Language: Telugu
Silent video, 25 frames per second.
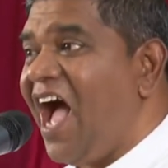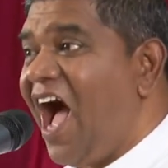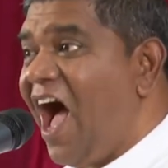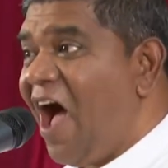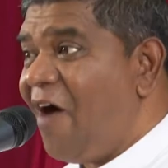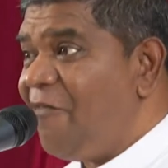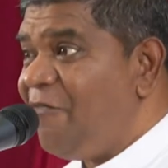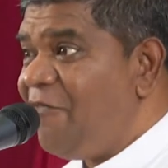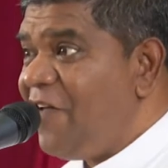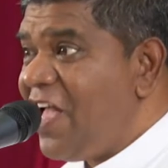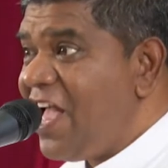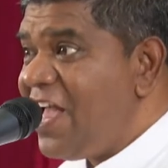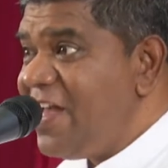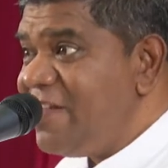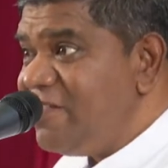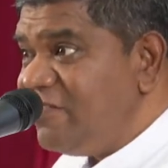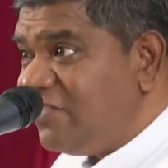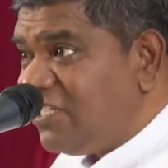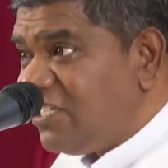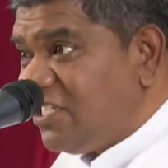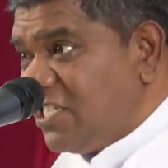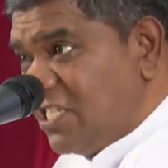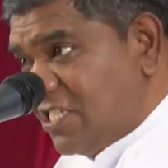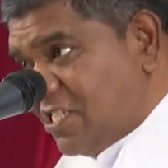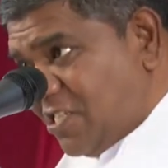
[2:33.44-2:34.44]
ఆ వేరు
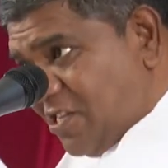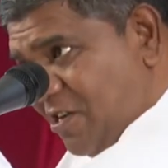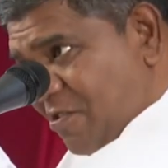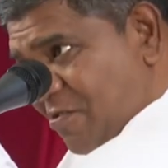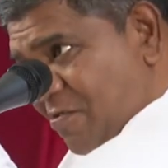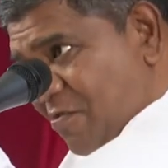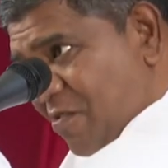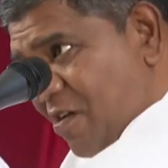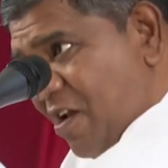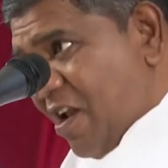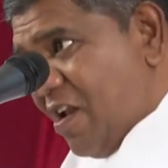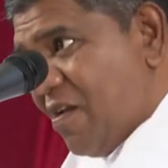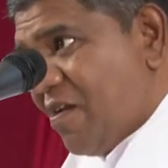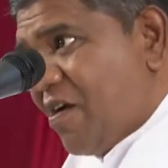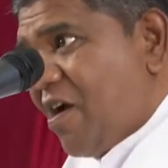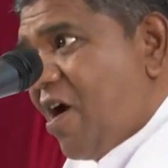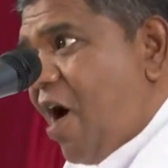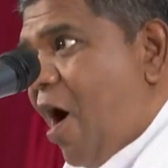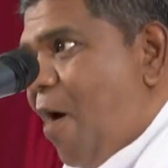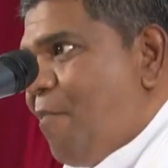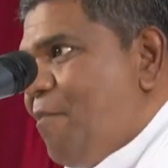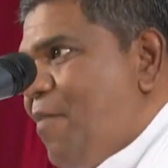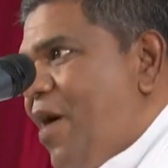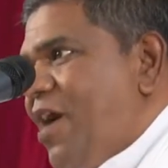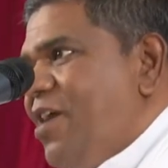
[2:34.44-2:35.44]
చెట్టును
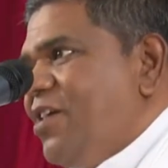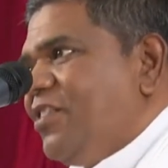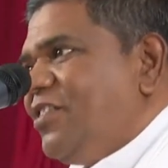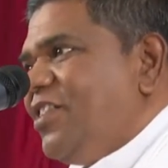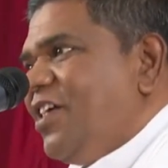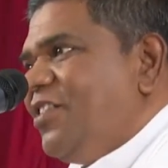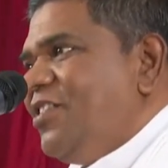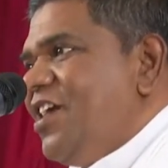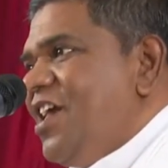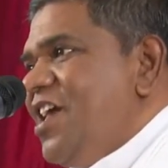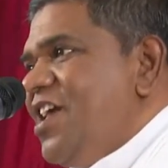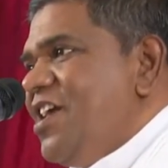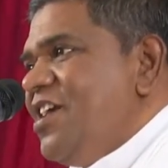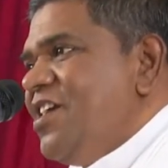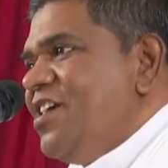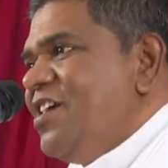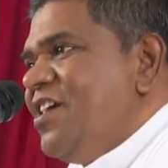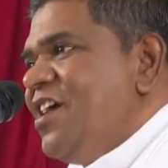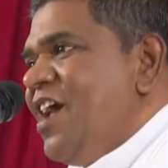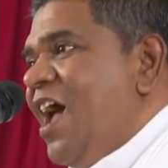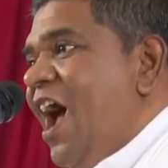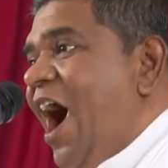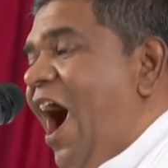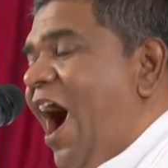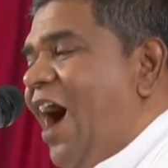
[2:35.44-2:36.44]
కాపాడుతుంది
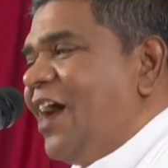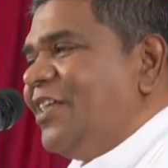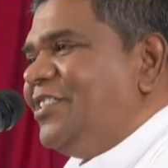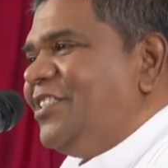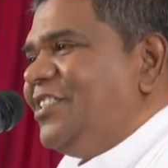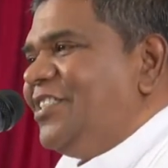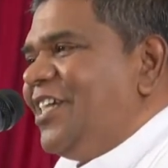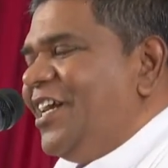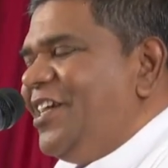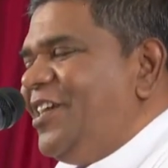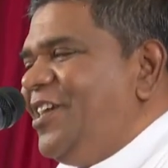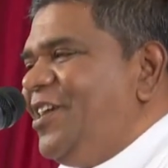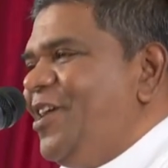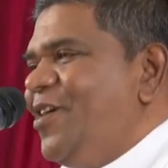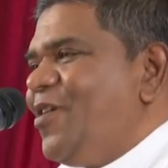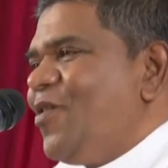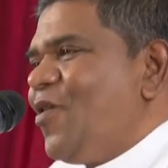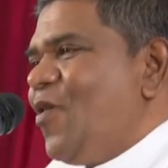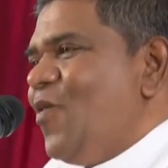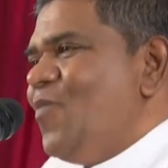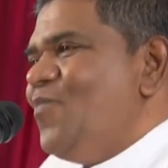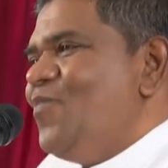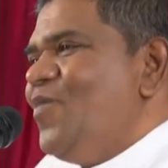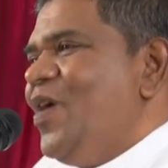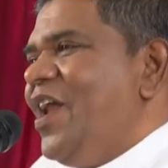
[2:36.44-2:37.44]
ఆ చెట్టు
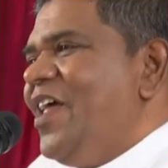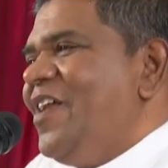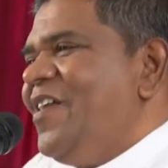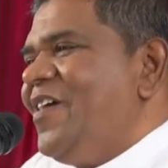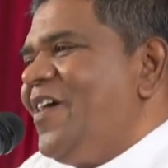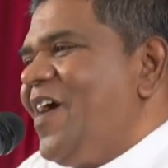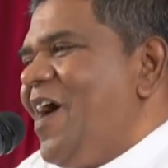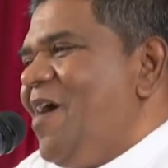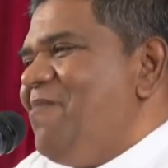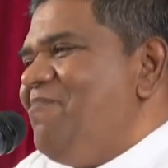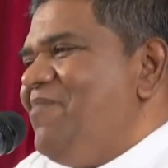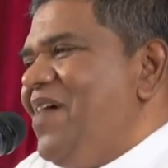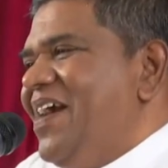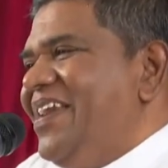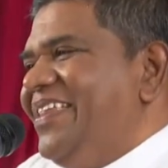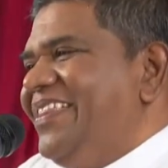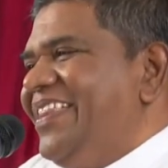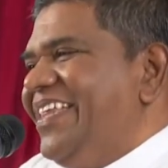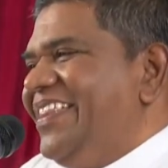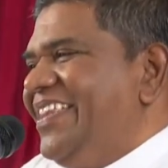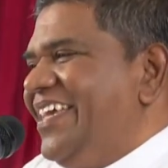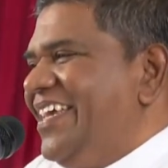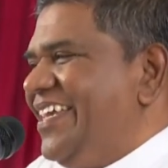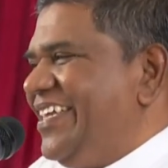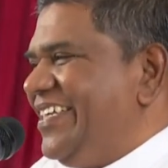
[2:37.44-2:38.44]
కొమ్ములను
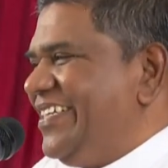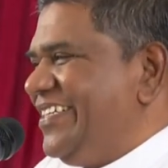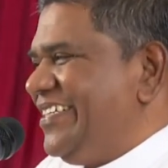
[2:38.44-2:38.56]
కాపాడుతుంది